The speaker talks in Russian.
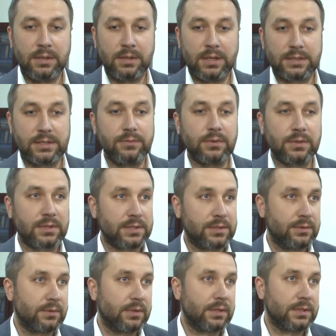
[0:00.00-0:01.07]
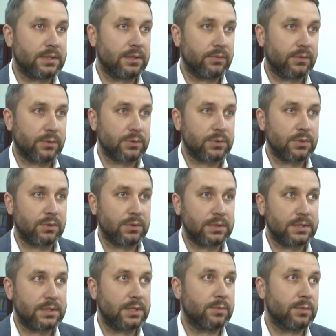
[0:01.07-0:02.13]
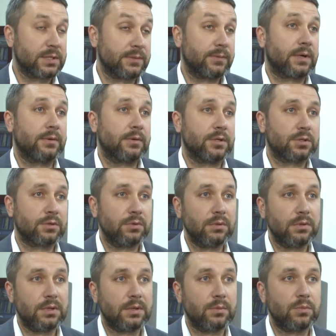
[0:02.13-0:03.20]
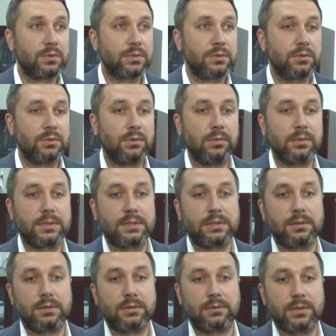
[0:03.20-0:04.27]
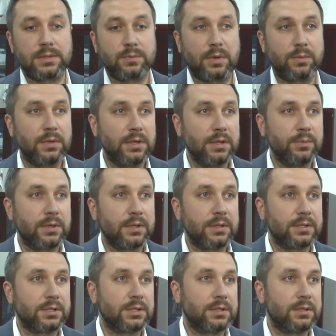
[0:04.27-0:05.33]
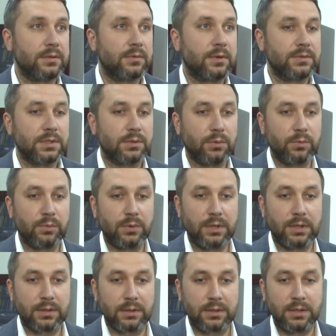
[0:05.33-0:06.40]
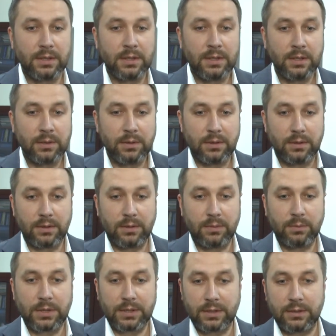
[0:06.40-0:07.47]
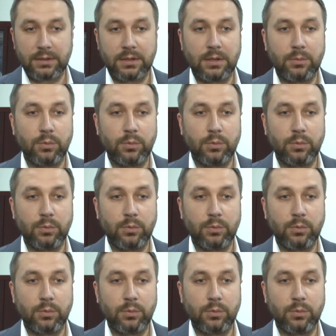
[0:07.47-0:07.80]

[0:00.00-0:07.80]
активно развивалась информационная система «Цифровая школа» Оренбургской области. У нас мобильные приложения во всех популярных маркетах